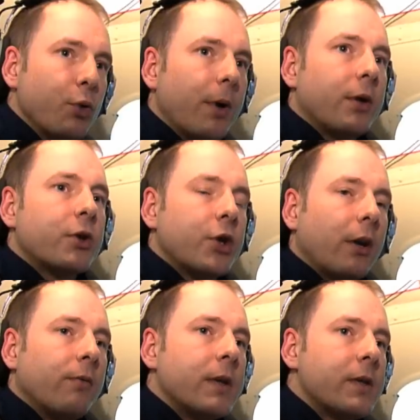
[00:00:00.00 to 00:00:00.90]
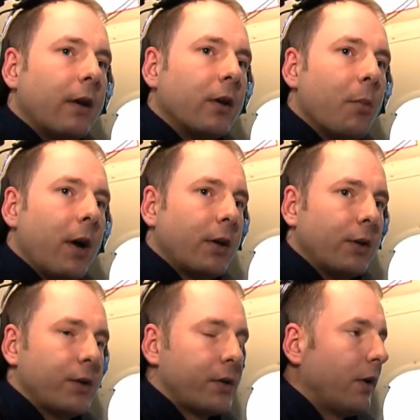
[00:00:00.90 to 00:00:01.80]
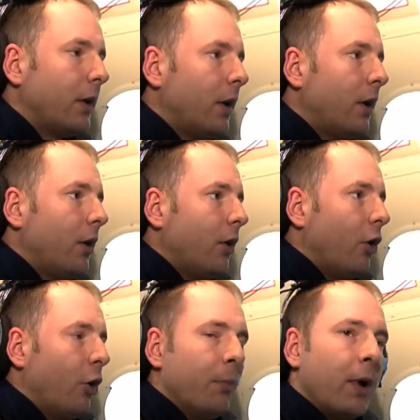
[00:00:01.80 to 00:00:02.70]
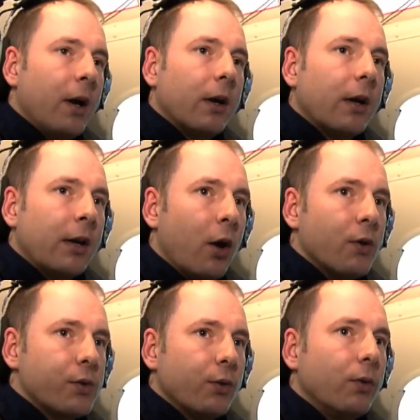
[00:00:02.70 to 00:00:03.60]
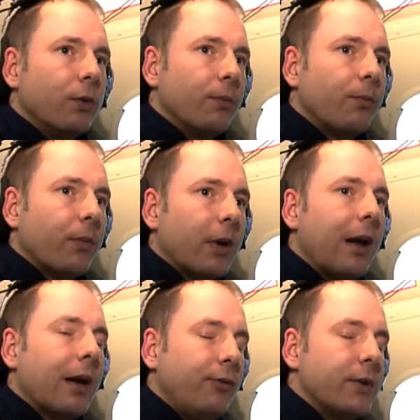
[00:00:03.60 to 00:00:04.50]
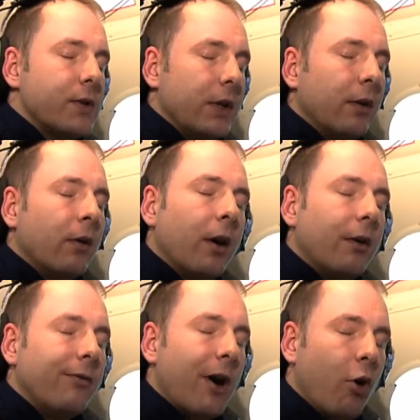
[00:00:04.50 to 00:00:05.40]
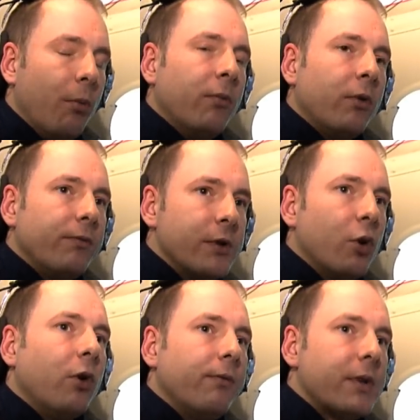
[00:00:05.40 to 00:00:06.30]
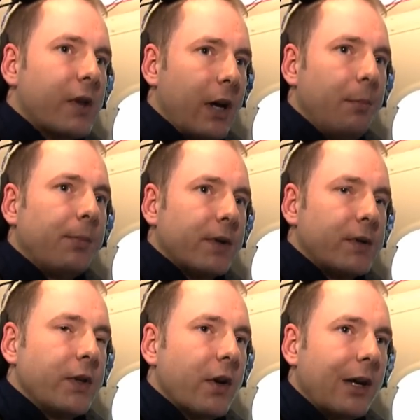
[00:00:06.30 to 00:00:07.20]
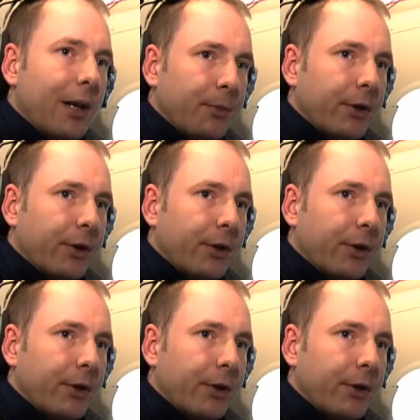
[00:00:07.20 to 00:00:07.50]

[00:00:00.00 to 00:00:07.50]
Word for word: rüber schicken, wenn es angebracht ist, um äh, genau zu klarifizieren, äh, warum, wieso und weshalb das nicht geklappt